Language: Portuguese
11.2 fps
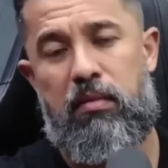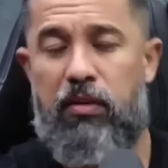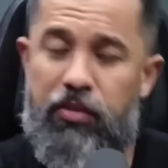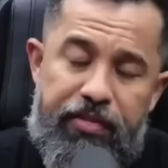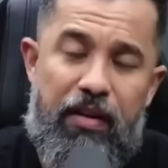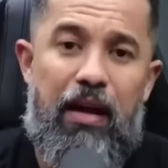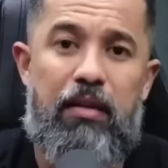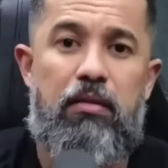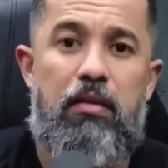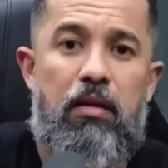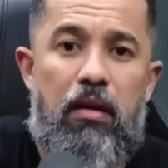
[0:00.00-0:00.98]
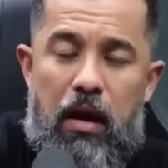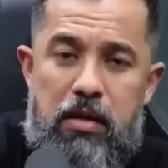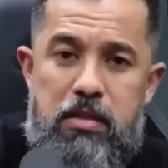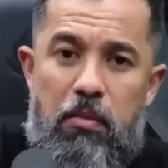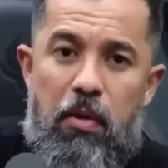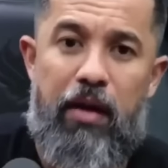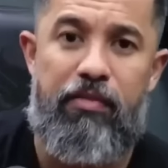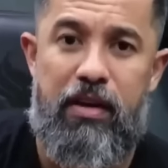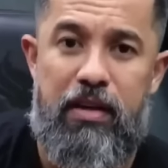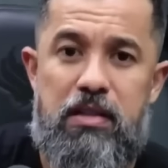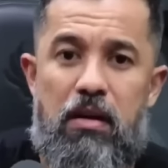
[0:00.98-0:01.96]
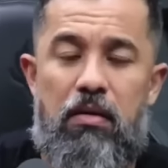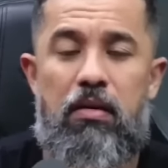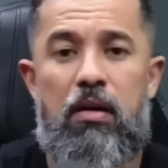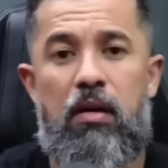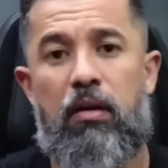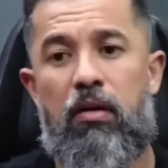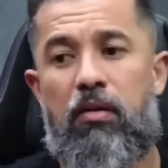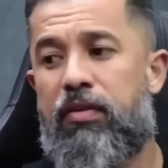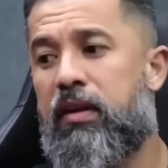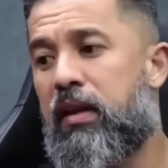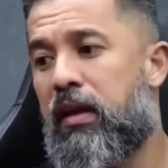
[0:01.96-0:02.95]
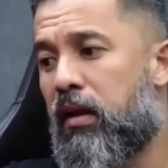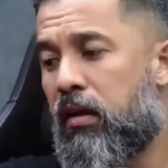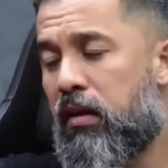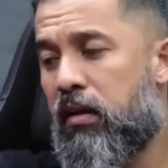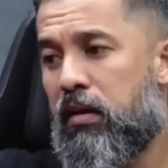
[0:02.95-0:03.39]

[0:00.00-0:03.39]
De fato, essa é uma reflexão que eu fui ter